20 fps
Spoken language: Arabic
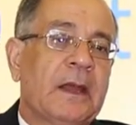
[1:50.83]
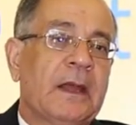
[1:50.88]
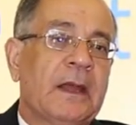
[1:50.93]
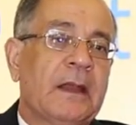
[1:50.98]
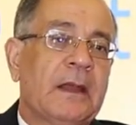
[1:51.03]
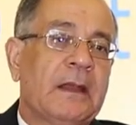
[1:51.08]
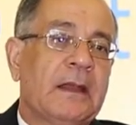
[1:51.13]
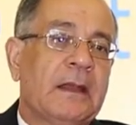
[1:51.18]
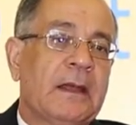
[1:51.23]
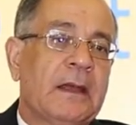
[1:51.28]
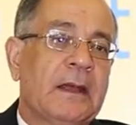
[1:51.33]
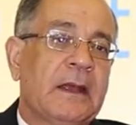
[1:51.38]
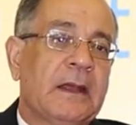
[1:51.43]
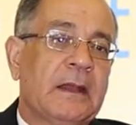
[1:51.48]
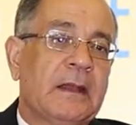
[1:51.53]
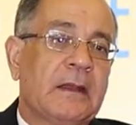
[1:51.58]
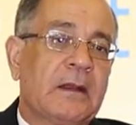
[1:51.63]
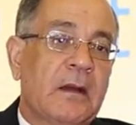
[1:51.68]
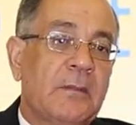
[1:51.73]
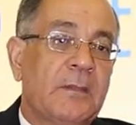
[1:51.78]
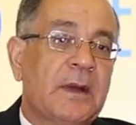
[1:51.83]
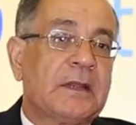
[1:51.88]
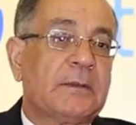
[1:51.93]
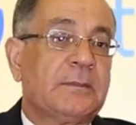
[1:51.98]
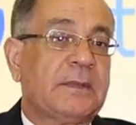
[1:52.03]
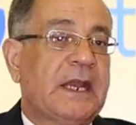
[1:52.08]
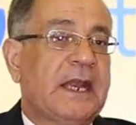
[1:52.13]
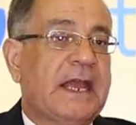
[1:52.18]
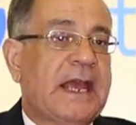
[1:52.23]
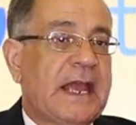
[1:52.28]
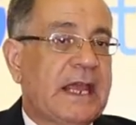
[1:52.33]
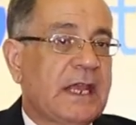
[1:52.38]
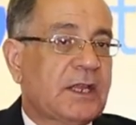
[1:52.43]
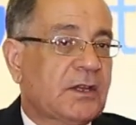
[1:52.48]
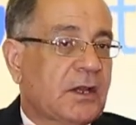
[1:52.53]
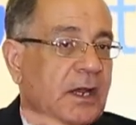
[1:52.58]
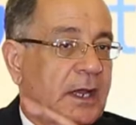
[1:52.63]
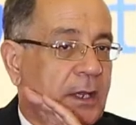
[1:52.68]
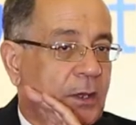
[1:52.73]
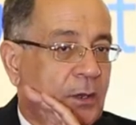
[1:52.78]
الرمد بيلاقي
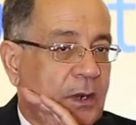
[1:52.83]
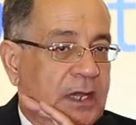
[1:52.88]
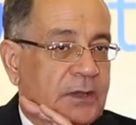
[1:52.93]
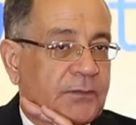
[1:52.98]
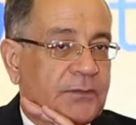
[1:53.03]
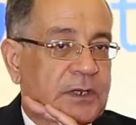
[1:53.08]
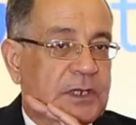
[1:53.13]
تغيرات